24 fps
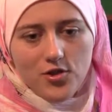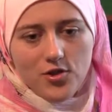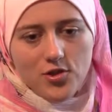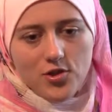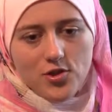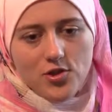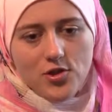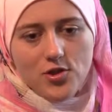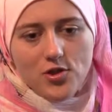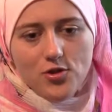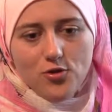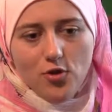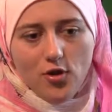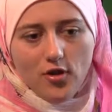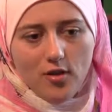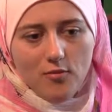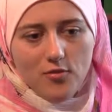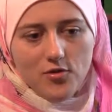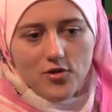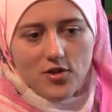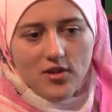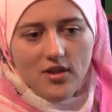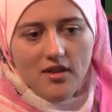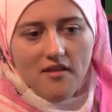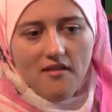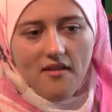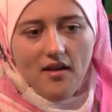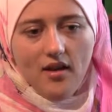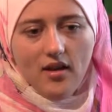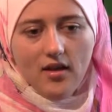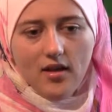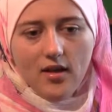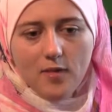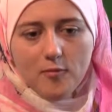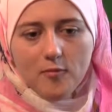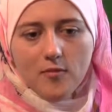Her şey çok
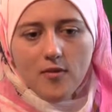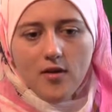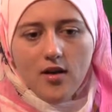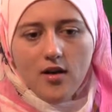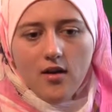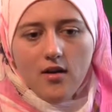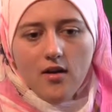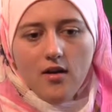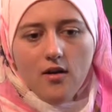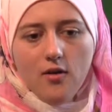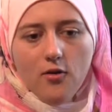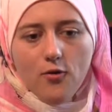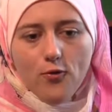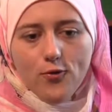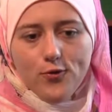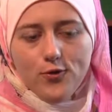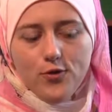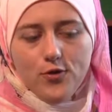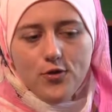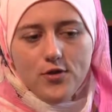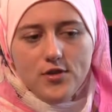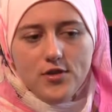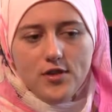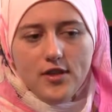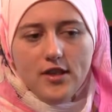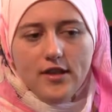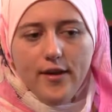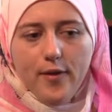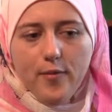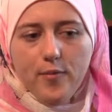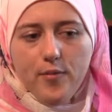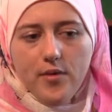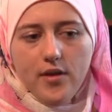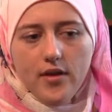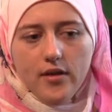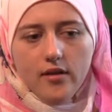ilginç ve etkileyiciydi.
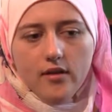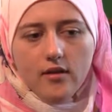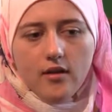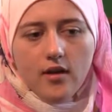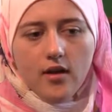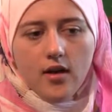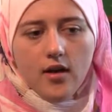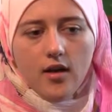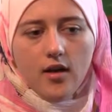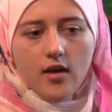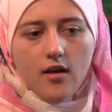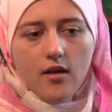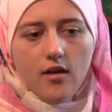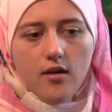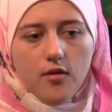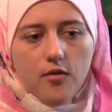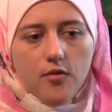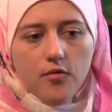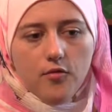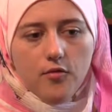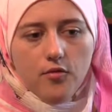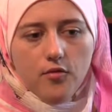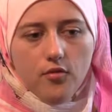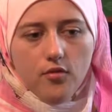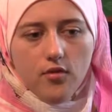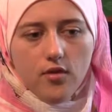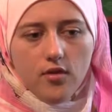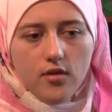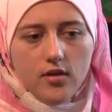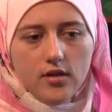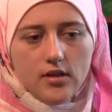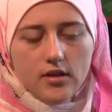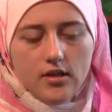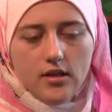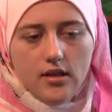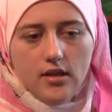Bir akşam evde
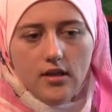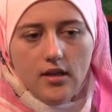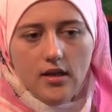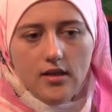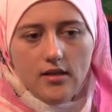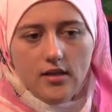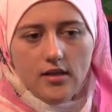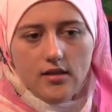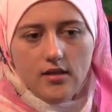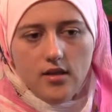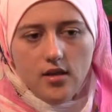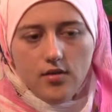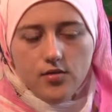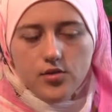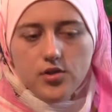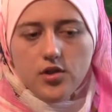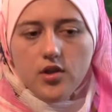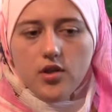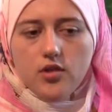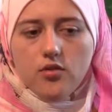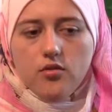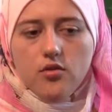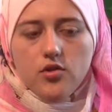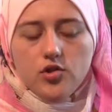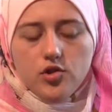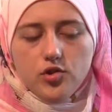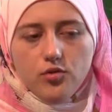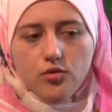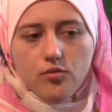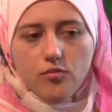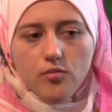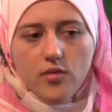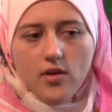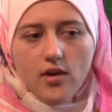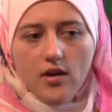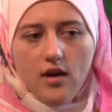ailecek oturuyorduk.
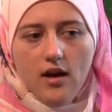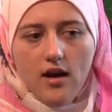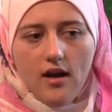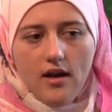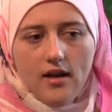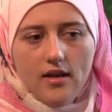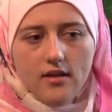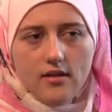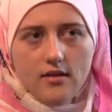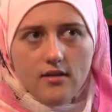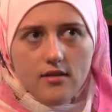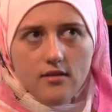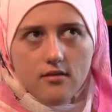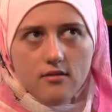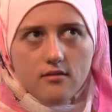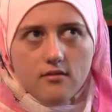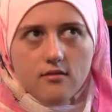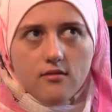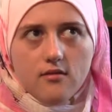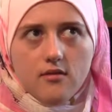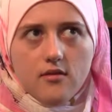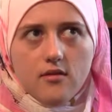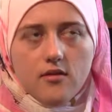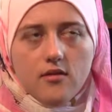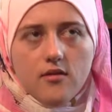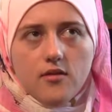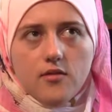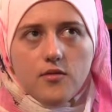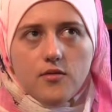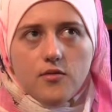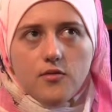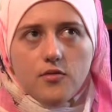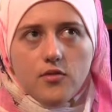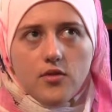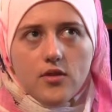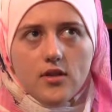Halit yanıma gelip
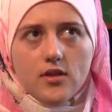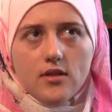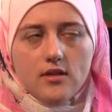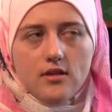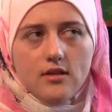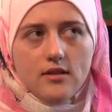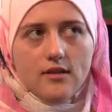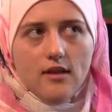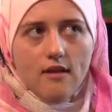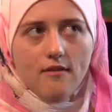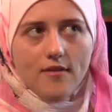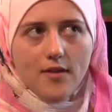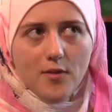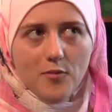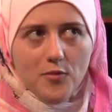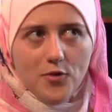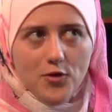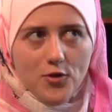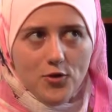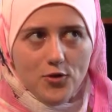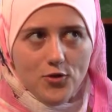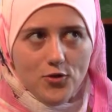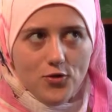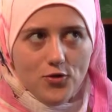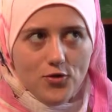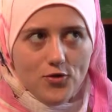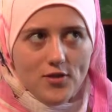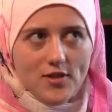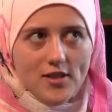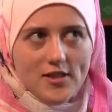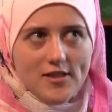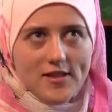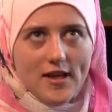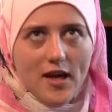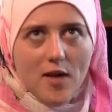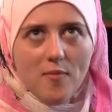hazır şey, mısın
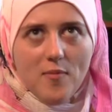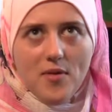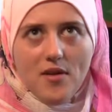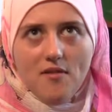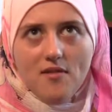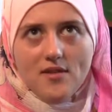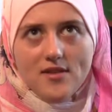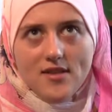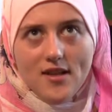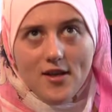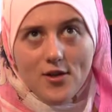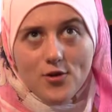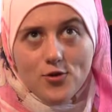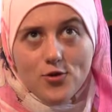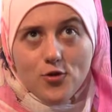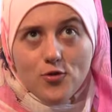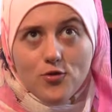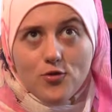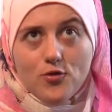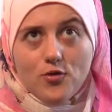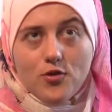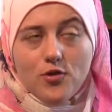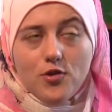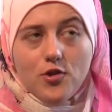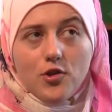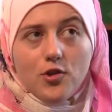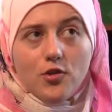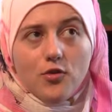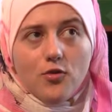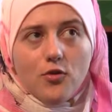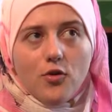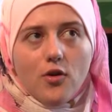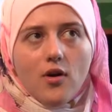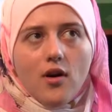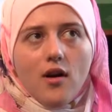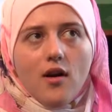artık, karar verdin mi
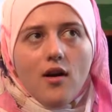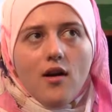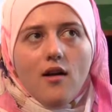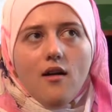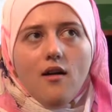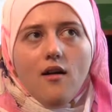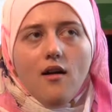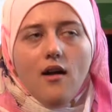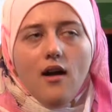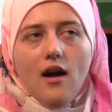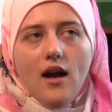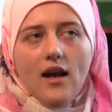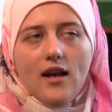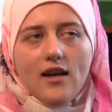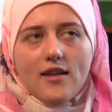diye sordu.